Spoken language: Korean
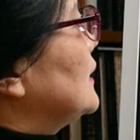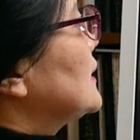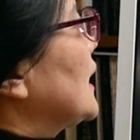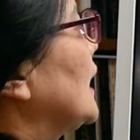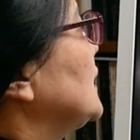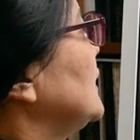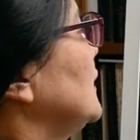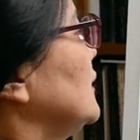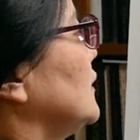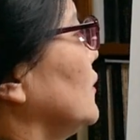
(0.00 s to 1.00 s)

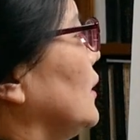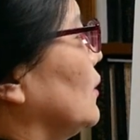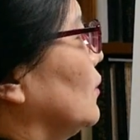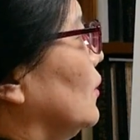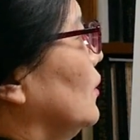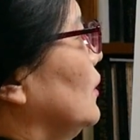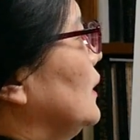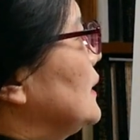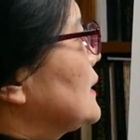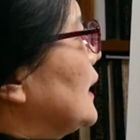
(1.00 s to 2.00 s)
자신을 드러내고
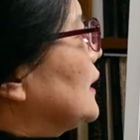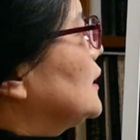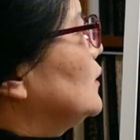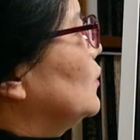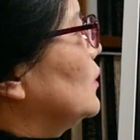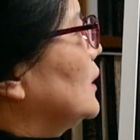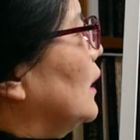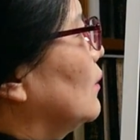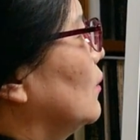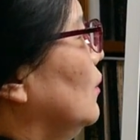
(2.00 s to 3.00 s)
자신을
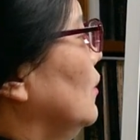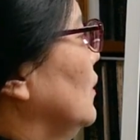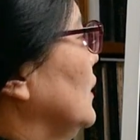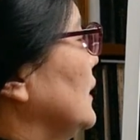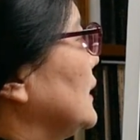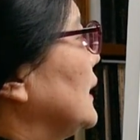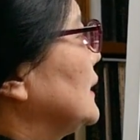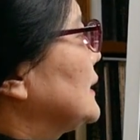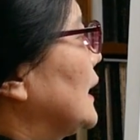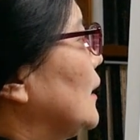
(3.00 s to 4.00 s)
옳다고
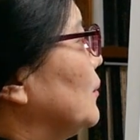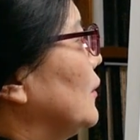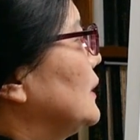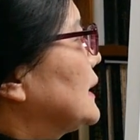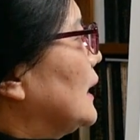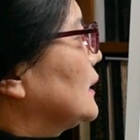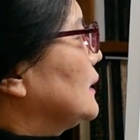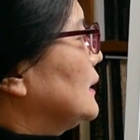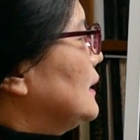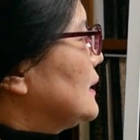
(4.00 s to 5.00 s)
이렇게 자월
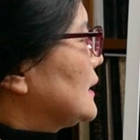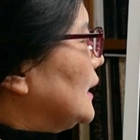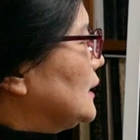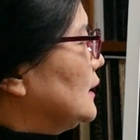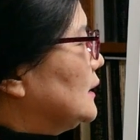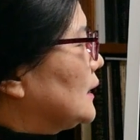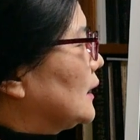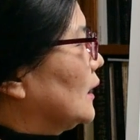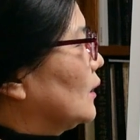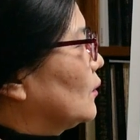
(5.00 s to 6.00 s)
자금 자신을
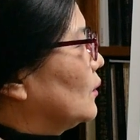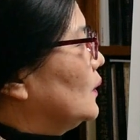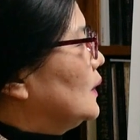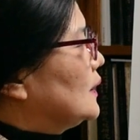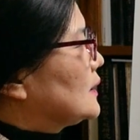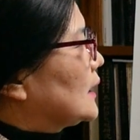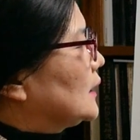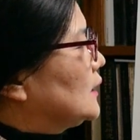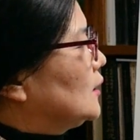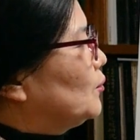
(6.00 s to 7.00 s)
자랑하고
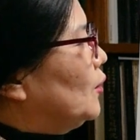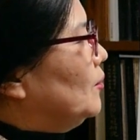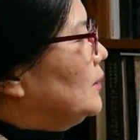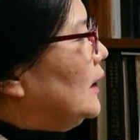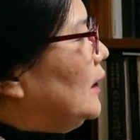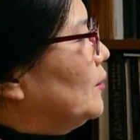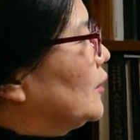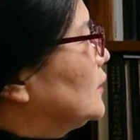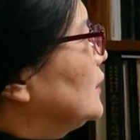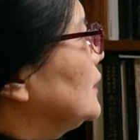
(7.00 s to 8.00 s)
자신을
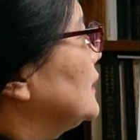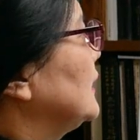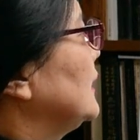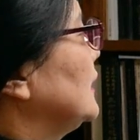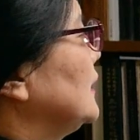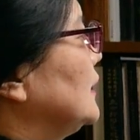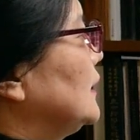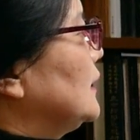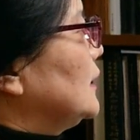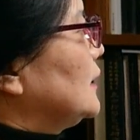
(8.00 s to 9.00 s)
뽐내면은
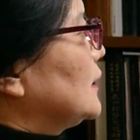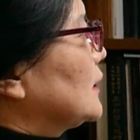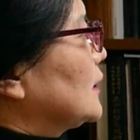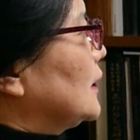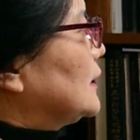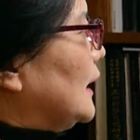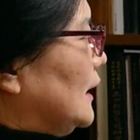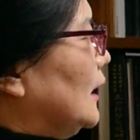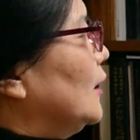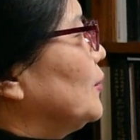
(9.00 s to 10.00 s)
그러니까
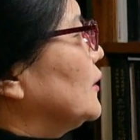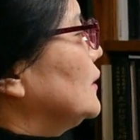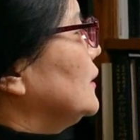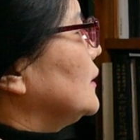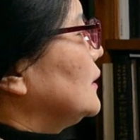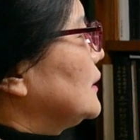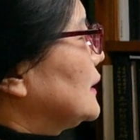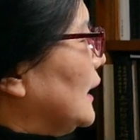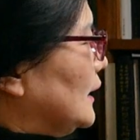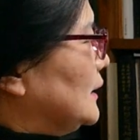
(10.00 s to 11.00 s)
자랑하면은
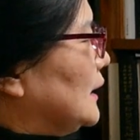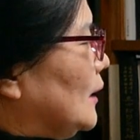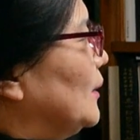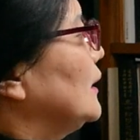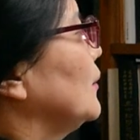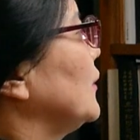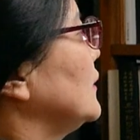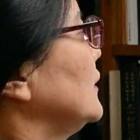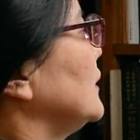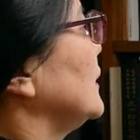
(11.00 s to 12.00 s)
자,
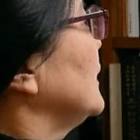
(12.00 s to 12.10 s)
자만하면은